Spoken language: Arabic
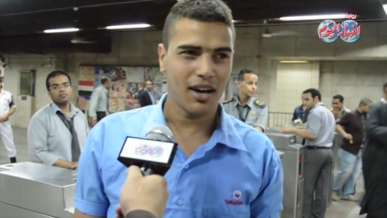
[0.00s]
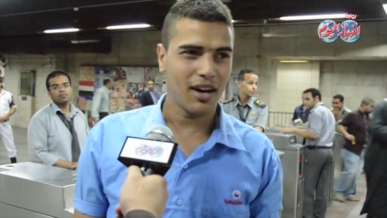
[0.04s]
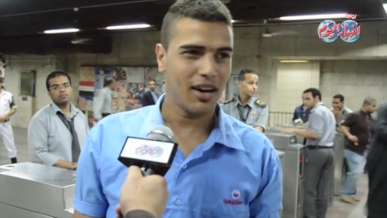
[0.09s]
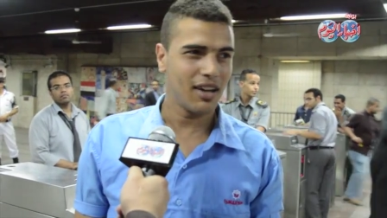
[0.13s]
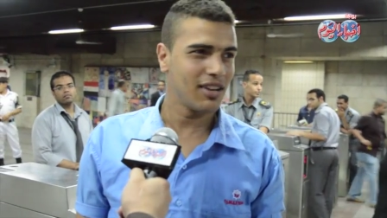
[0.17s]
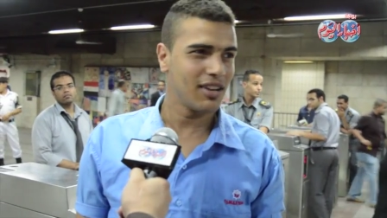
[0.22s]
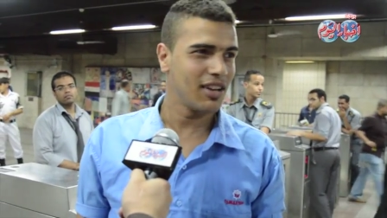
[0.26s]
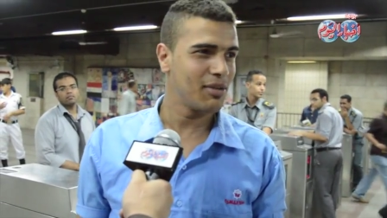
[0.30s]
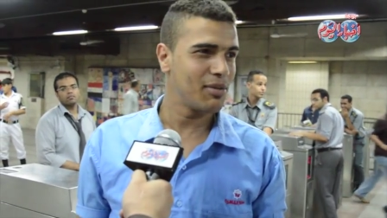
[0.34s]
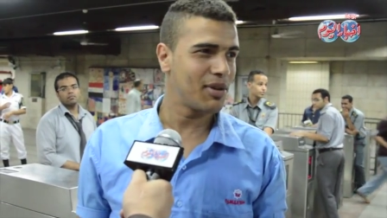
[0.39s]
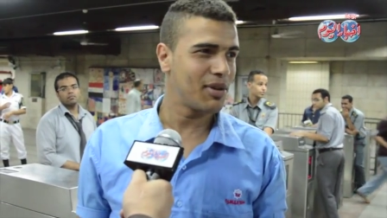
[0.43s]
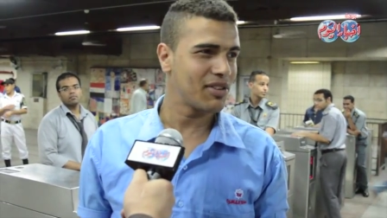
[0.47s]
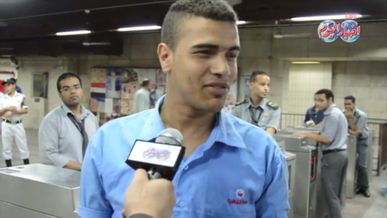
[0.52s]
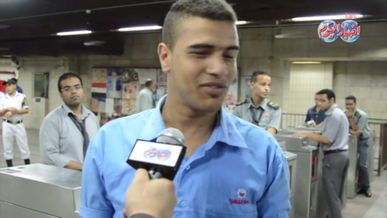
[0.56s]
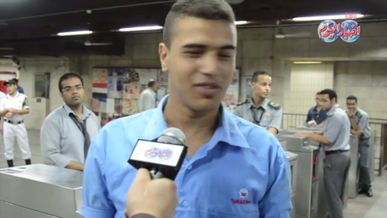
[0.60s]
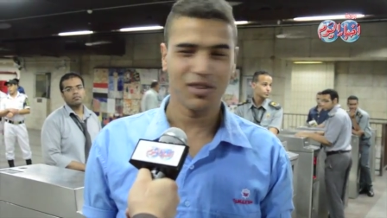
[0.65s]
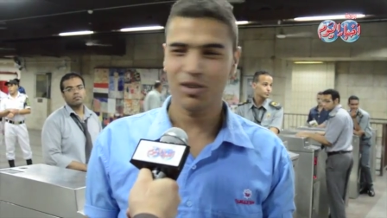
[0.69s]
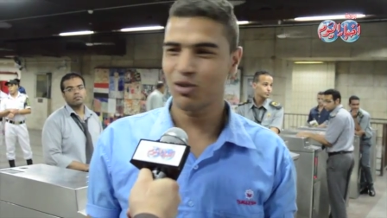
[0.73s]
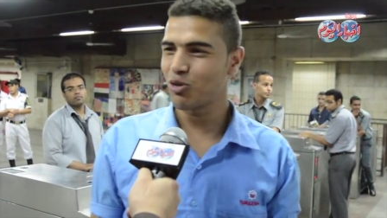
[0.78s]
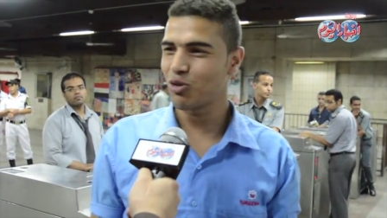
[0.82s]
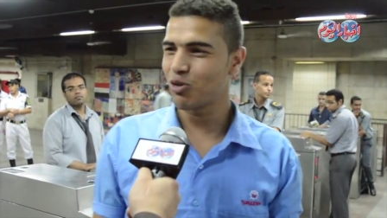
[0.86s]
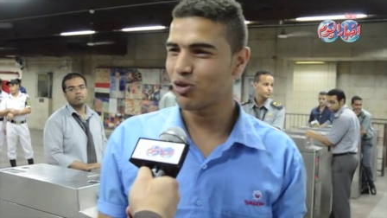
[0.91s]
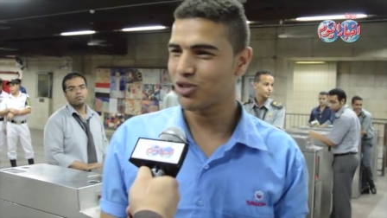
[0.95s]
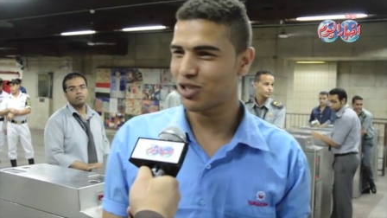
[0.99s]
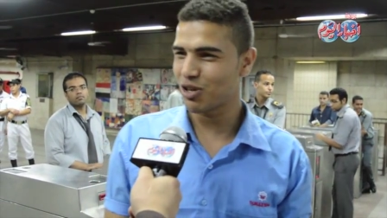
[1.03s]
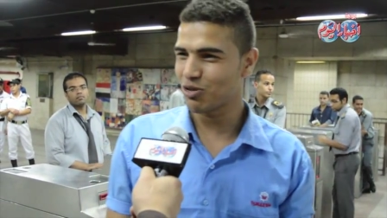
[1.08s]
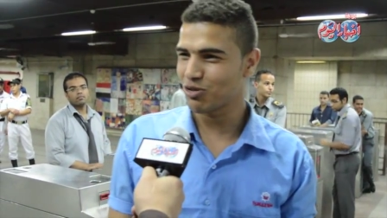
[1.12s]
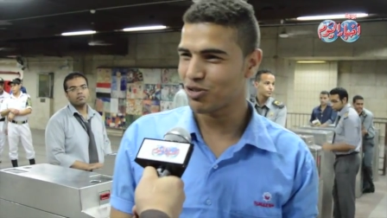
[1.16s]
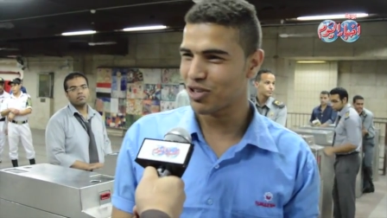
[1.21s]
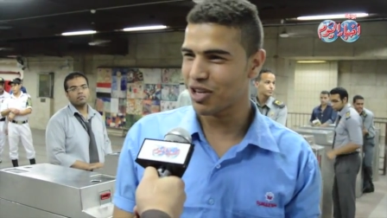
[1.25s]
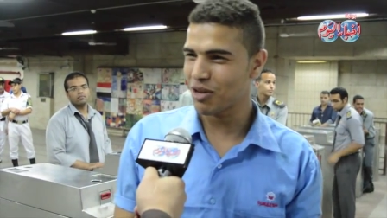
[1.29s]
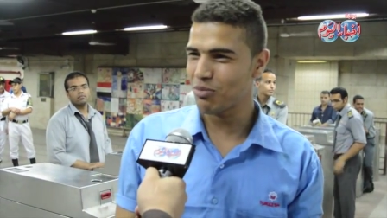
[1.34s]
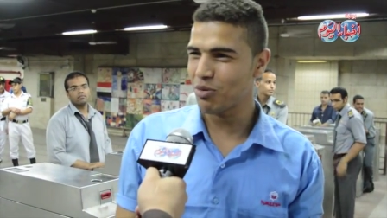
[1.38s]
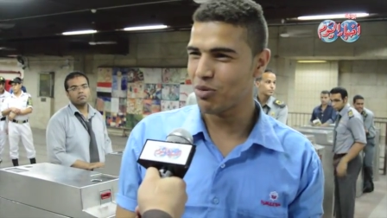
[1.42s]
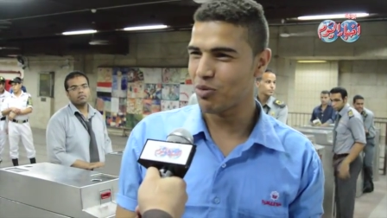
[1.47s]
الله يبارك فيكم وكل سنه
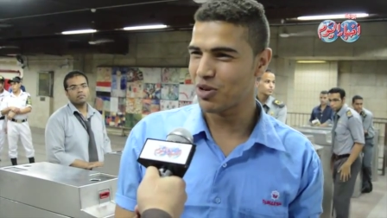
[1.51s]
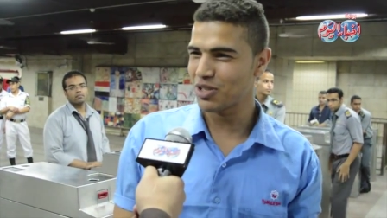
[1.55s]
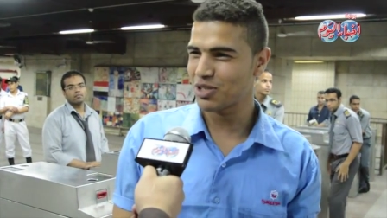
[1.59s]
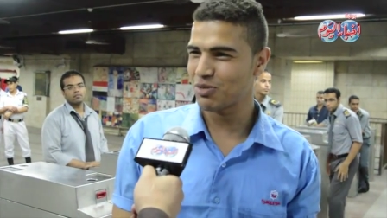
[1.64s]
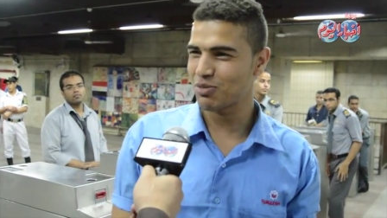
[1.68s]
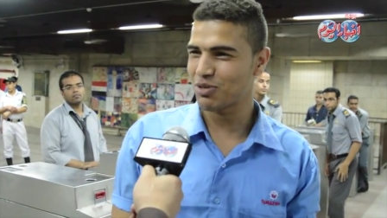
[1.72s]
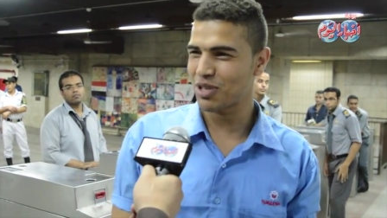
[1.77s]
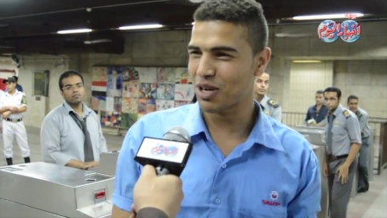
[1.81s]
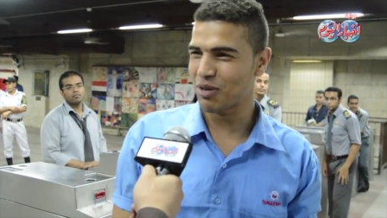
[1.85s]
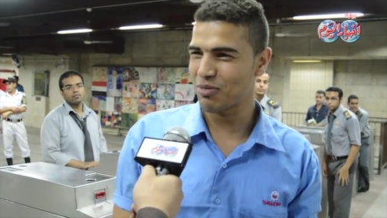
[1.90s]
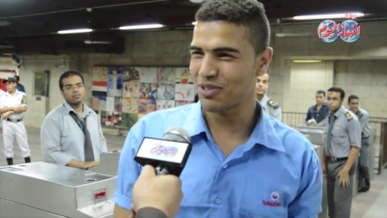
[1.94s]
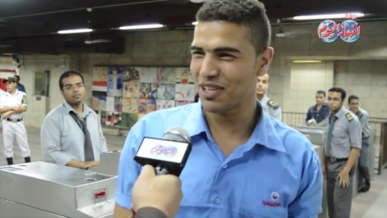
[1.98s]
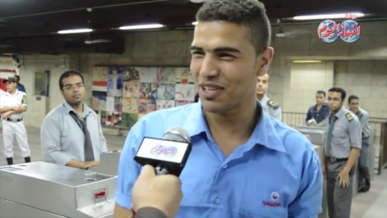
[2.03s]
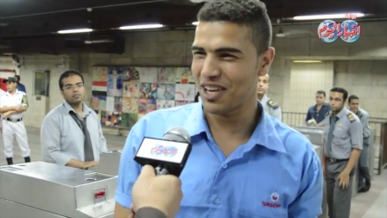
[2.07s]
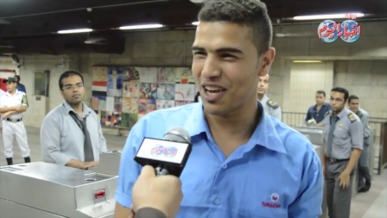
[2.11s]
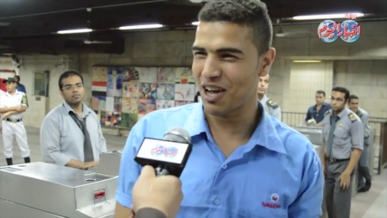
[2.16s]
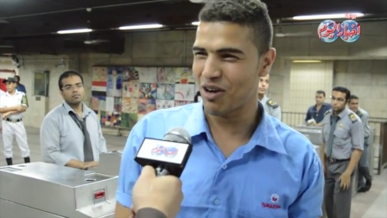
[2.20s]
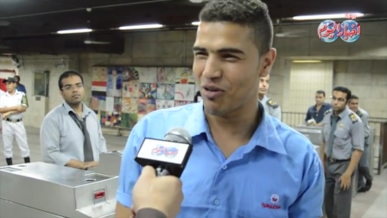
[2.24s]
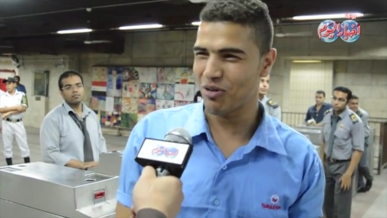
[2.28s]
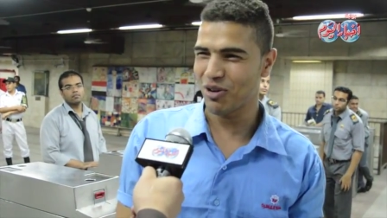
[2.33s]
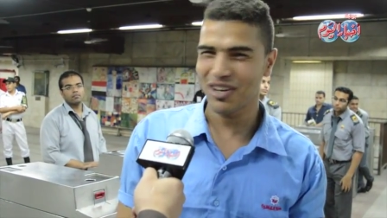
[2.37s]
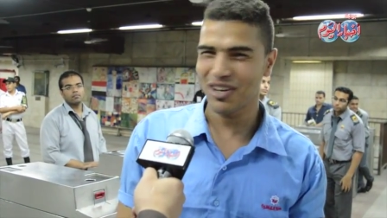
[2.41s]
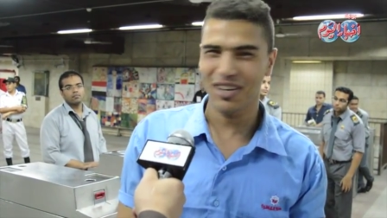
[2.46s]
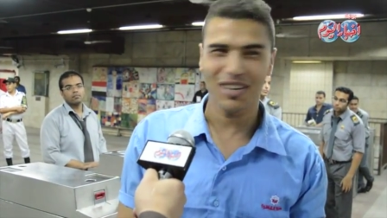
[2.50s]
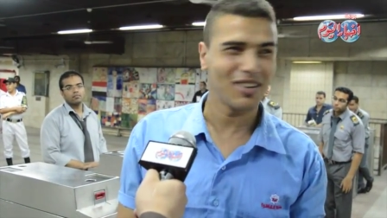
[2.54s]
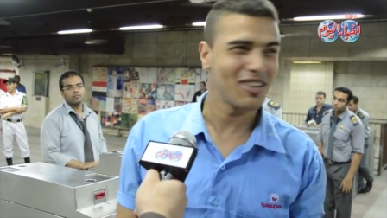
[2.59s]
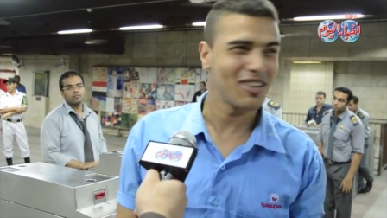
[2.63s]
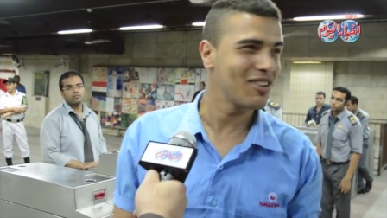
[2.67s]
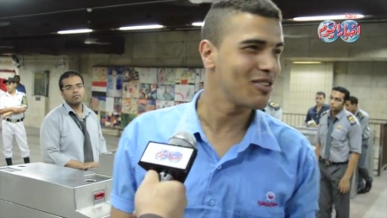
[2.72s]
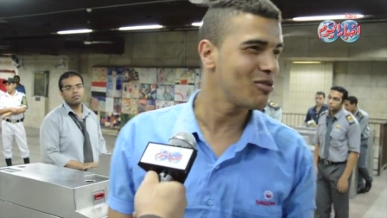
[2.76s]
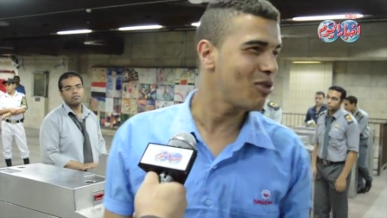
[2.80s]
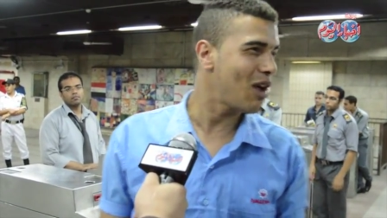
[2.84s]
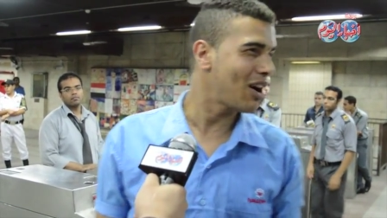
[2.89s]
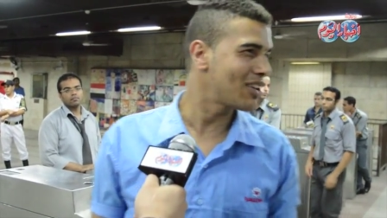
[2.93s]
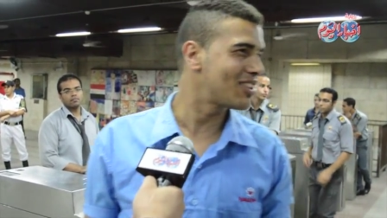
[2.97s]
وانتم طيب بمناسبه رمضان الاول
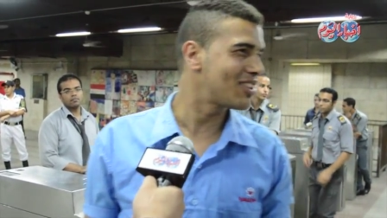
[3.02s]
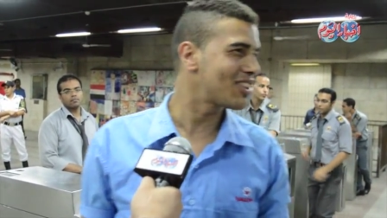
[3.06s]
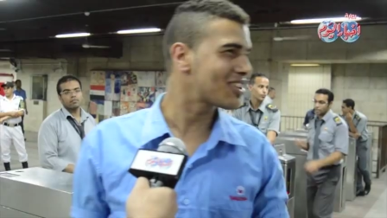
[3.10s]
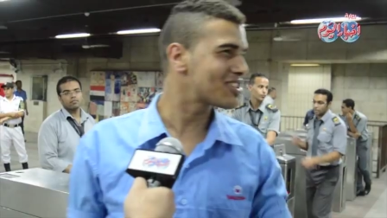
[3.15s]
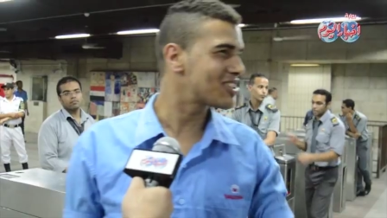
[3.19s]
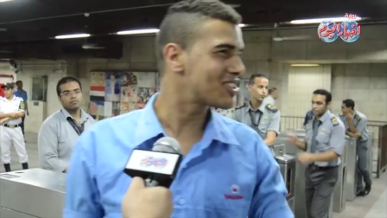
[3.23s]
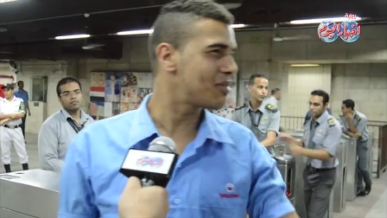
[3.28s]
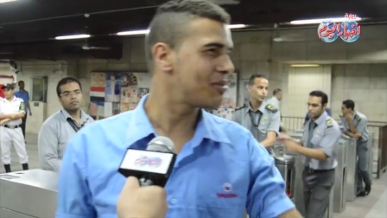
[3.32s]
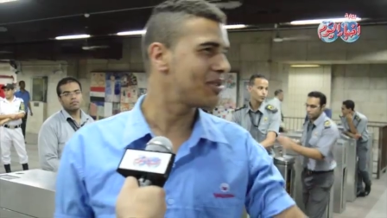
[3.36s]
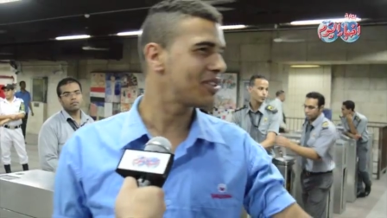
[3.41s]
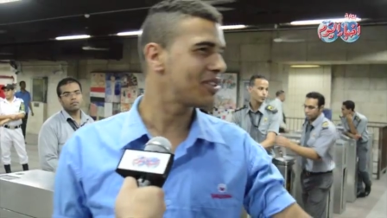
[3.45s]
وحضرتك زي ما